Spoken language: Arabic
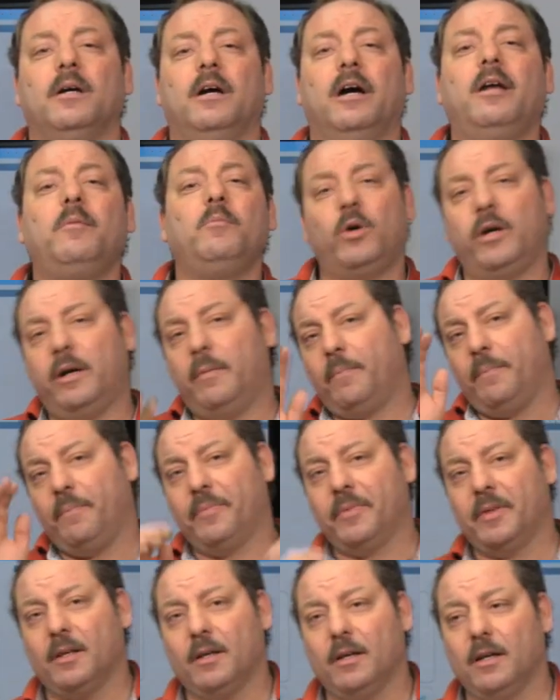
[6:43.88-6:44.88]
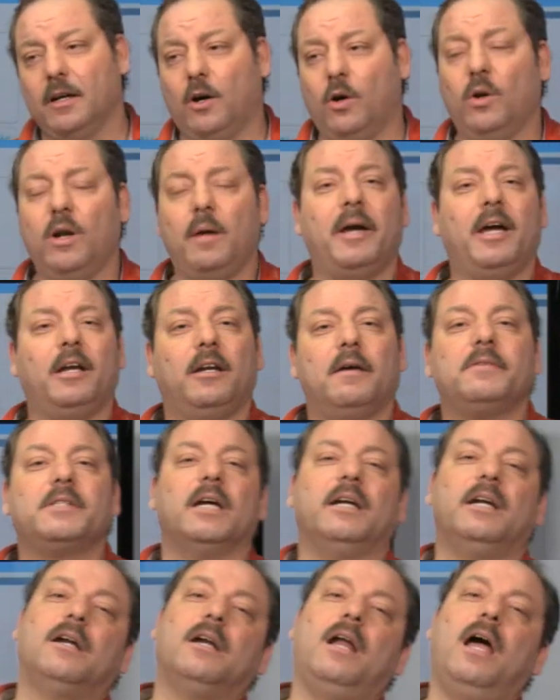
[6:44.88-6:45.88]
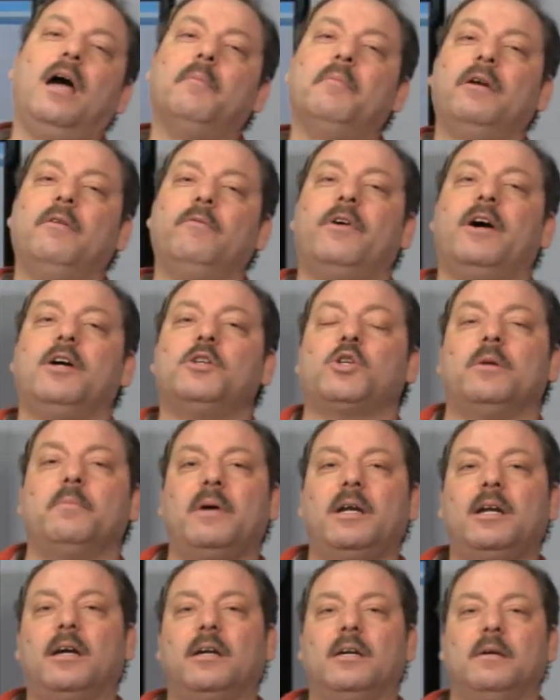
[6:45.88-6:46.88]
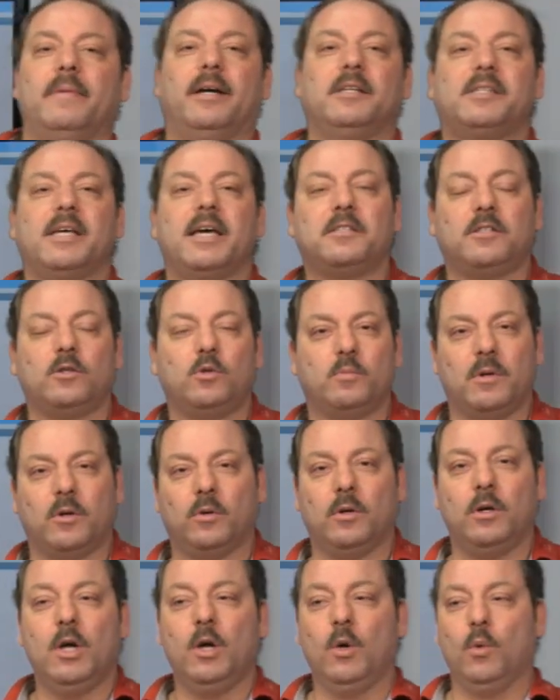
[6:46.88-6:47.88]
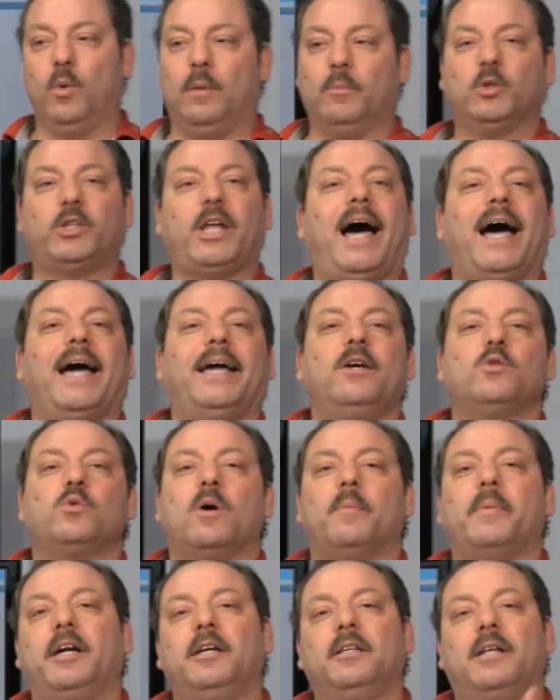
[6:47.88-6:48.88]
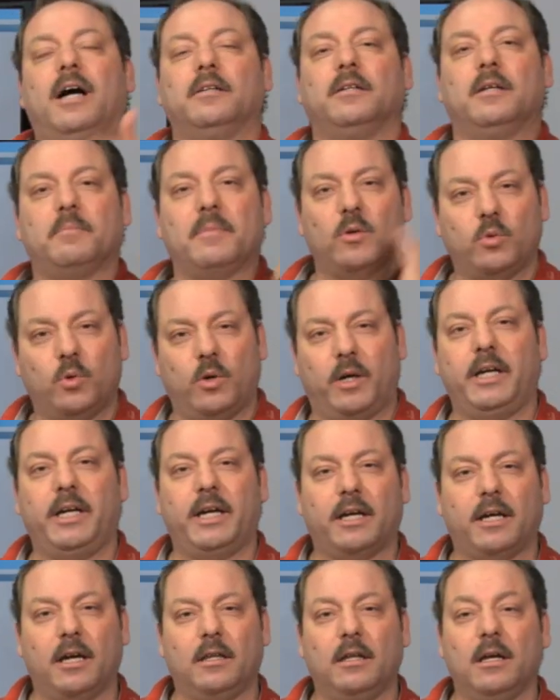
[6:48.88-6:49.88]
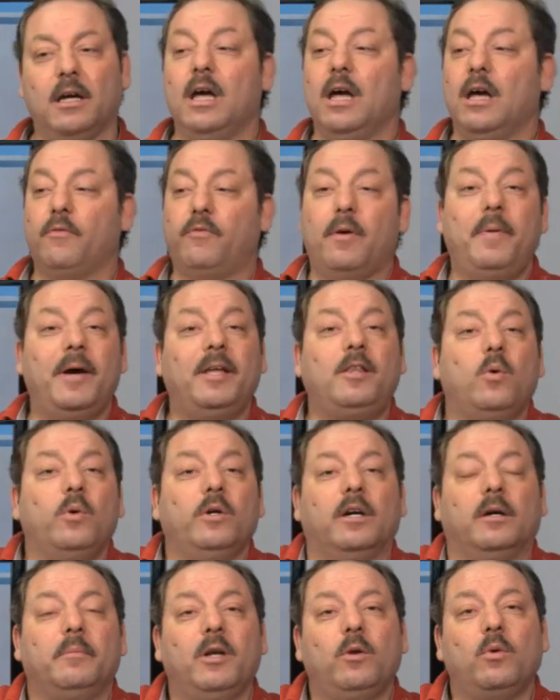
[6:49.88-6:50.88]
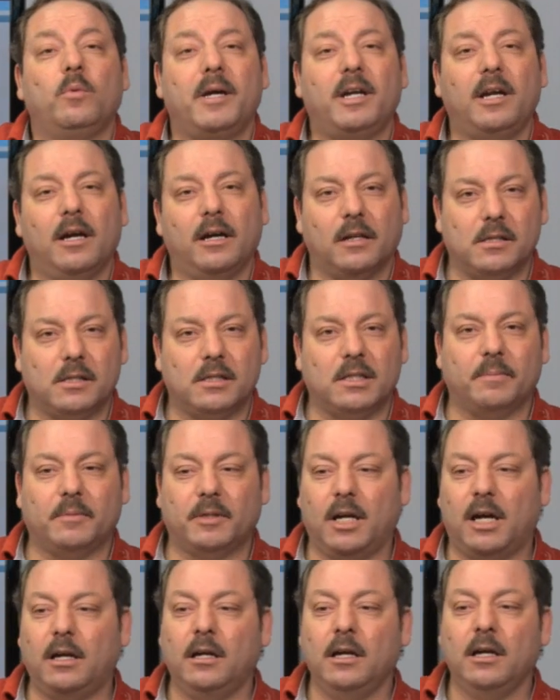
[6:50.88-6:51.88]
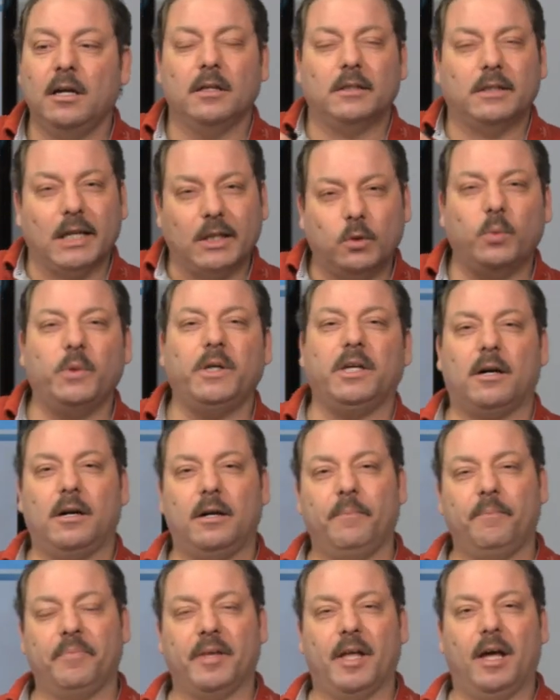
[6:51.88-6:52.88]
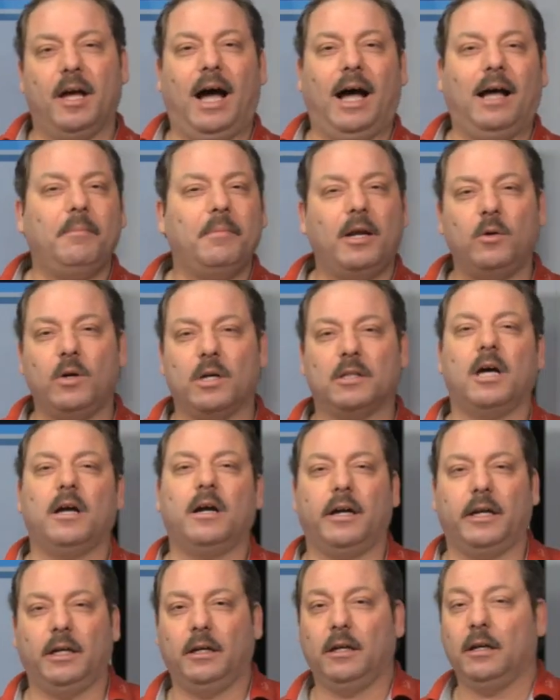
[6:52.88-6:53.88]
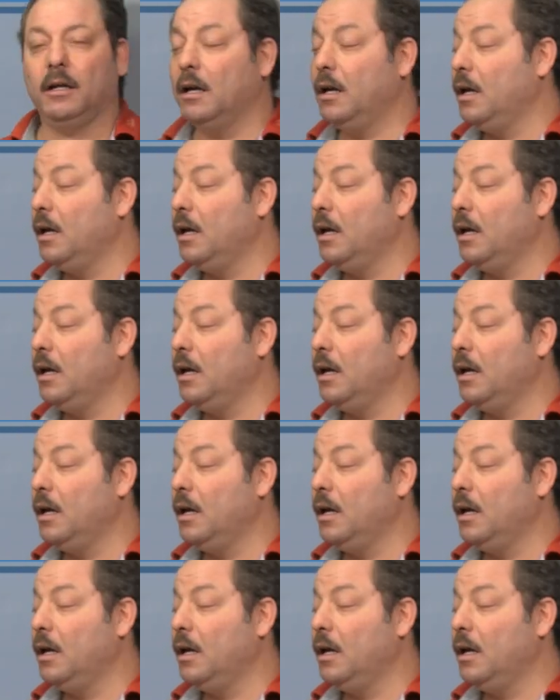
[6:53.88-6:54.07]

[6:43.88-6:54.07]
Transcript: المهم علماء النفس قال لك لا ما ينفعش المنهج يبقى ذاتي ومتحيز وبعيد عن الموضوعيه كده فبداوا يعملوا منهج الاستبطان تطويره عملوا يا ترى ايه